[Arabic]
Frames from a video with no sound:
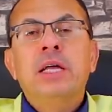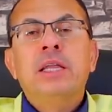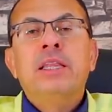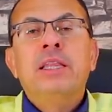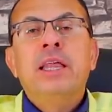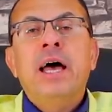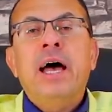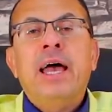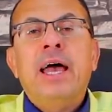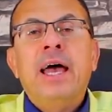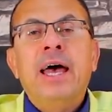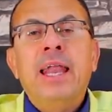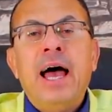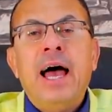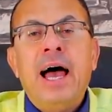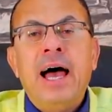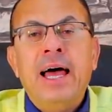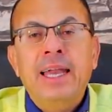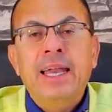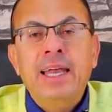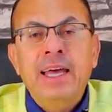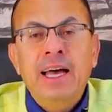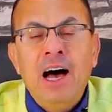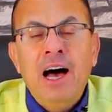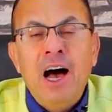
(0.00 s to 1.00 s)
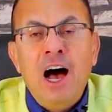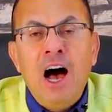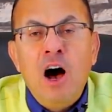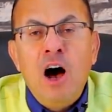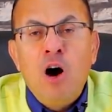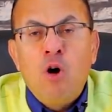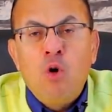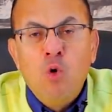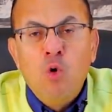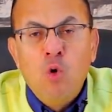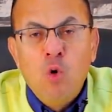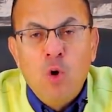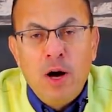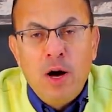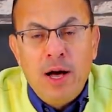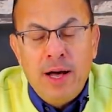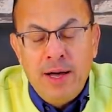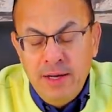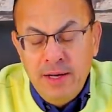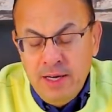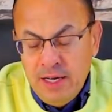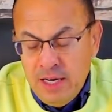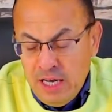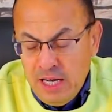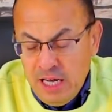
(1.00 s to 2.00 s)
دخل عليها اخوها
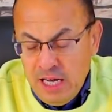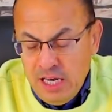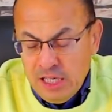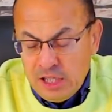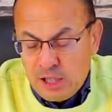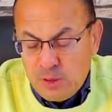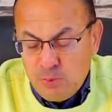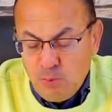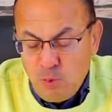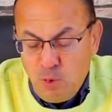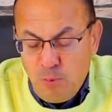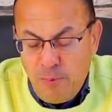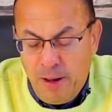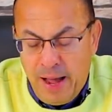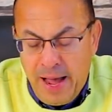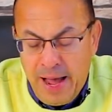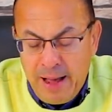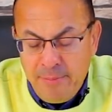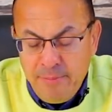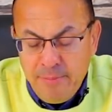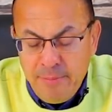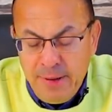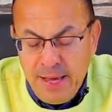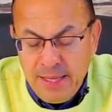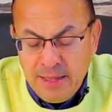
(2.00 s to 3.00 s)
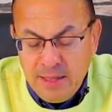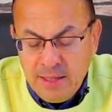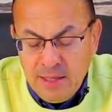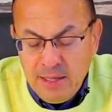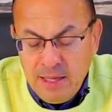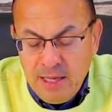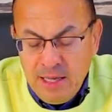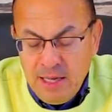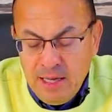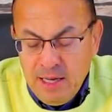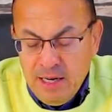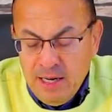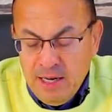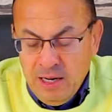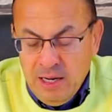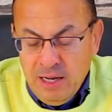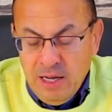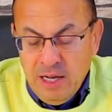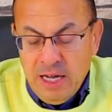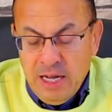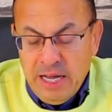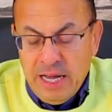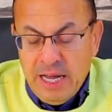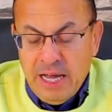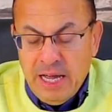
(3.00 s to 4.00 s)
اسمه محمد
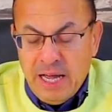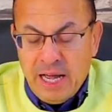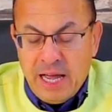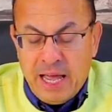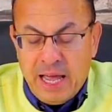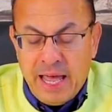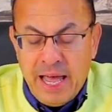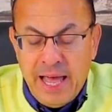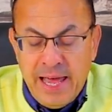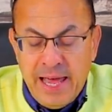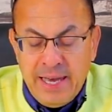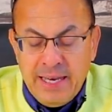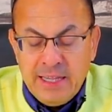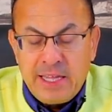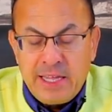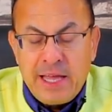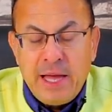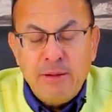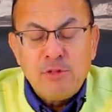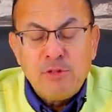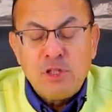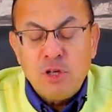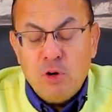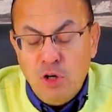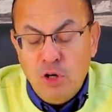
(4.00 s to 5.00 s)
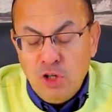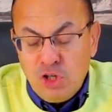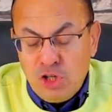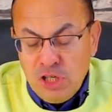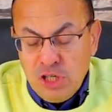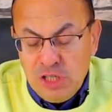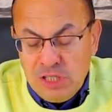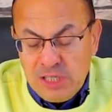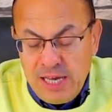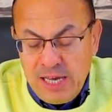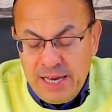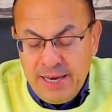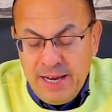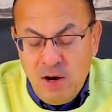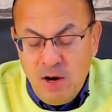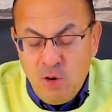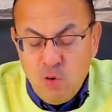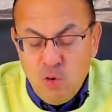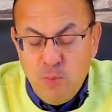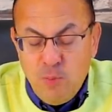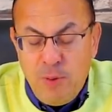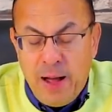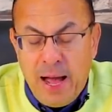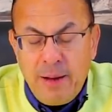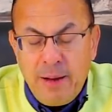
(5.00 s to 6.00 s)
خالد 25 سنه
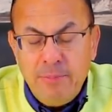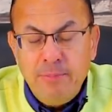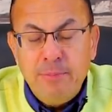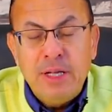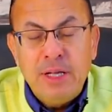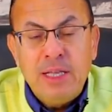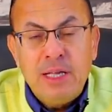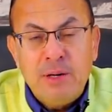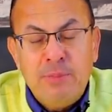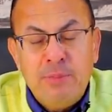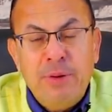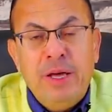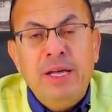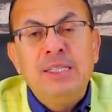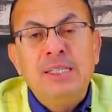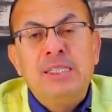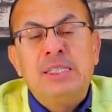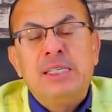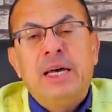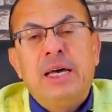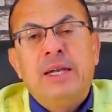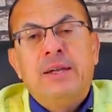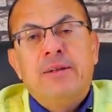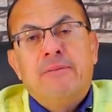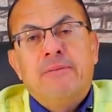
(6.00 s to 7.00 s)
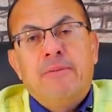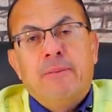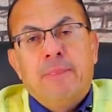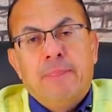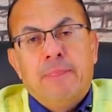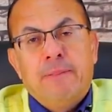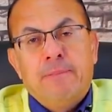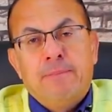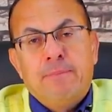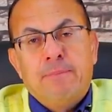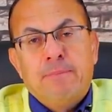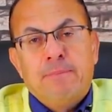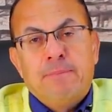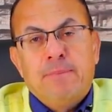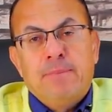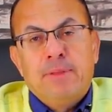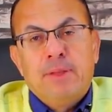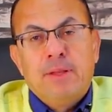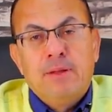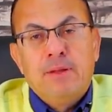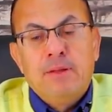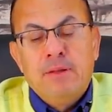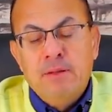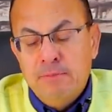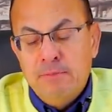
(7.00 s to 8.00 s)
ومحمد 40 سنه
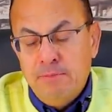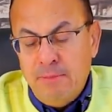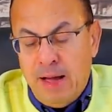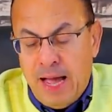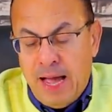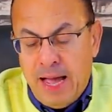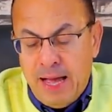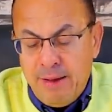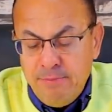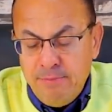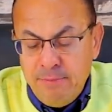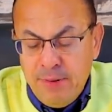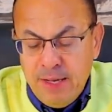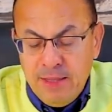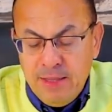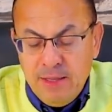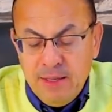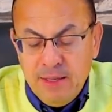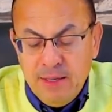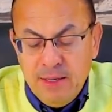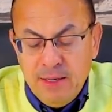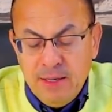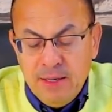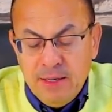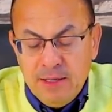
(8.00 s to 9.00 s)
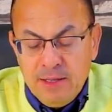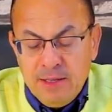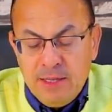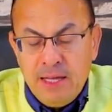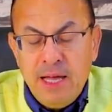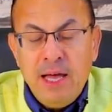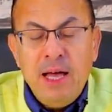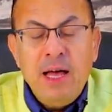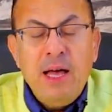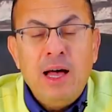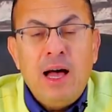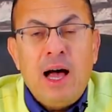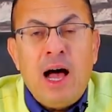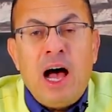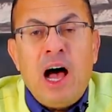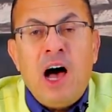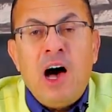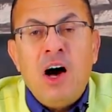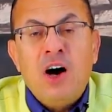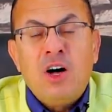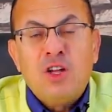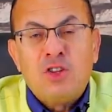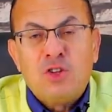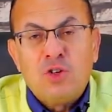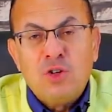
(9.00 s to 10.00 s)
محمد ده
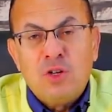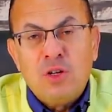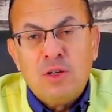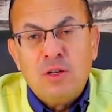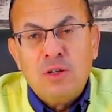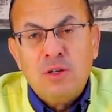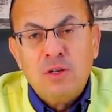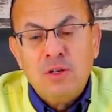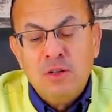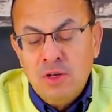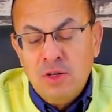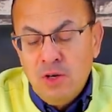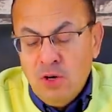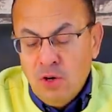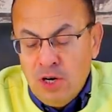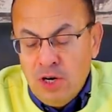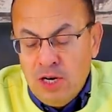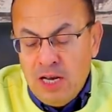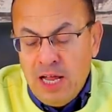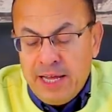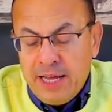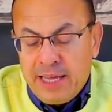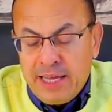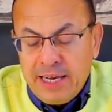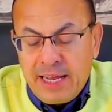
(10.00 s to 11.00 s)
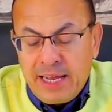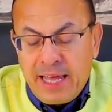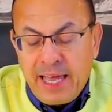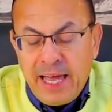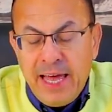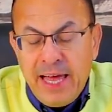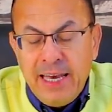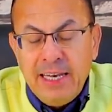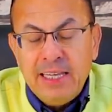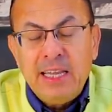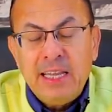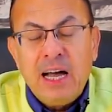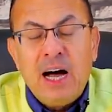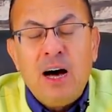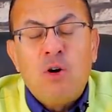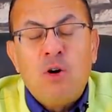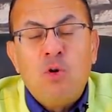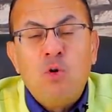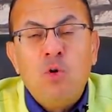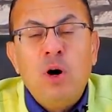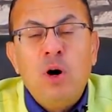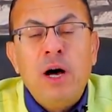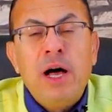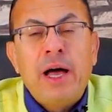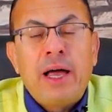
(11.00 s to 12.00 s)
عاطل لكن خالد
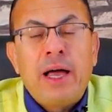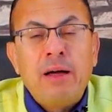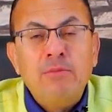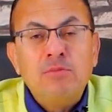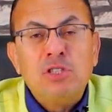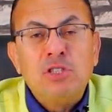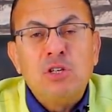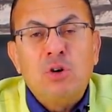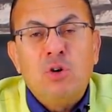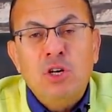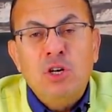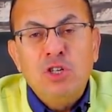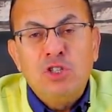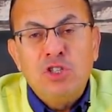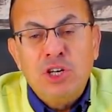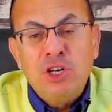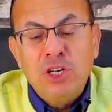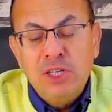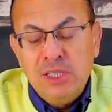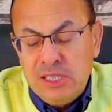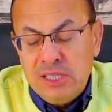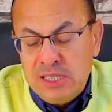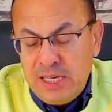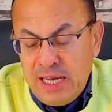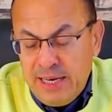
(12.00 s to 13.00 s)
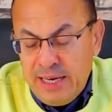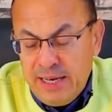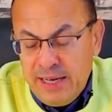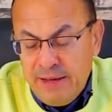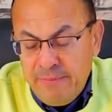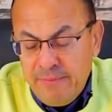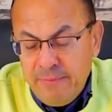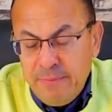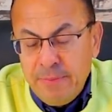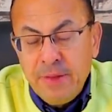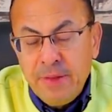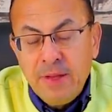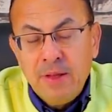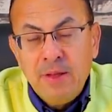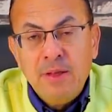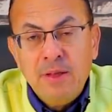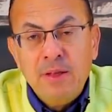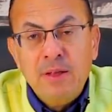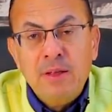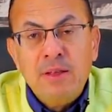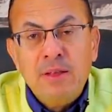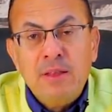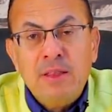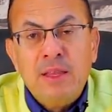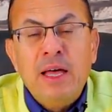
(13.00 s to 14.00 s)
اخوها 25 سنه
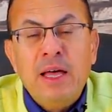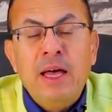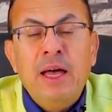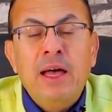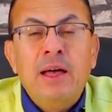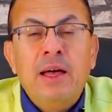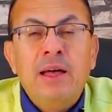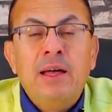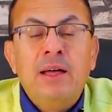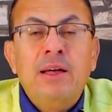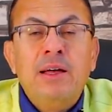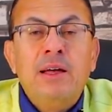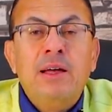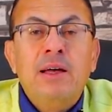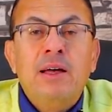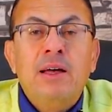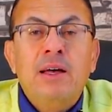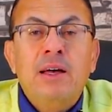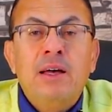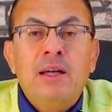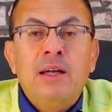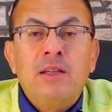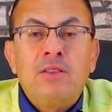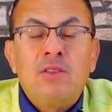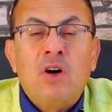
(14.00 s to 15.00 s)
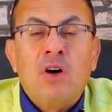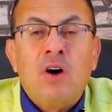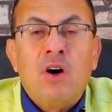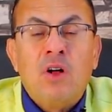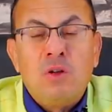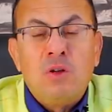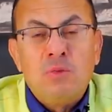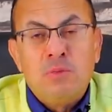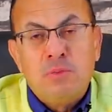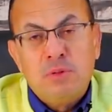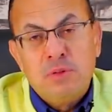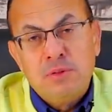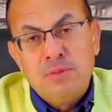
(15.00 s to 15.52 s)
ده طالب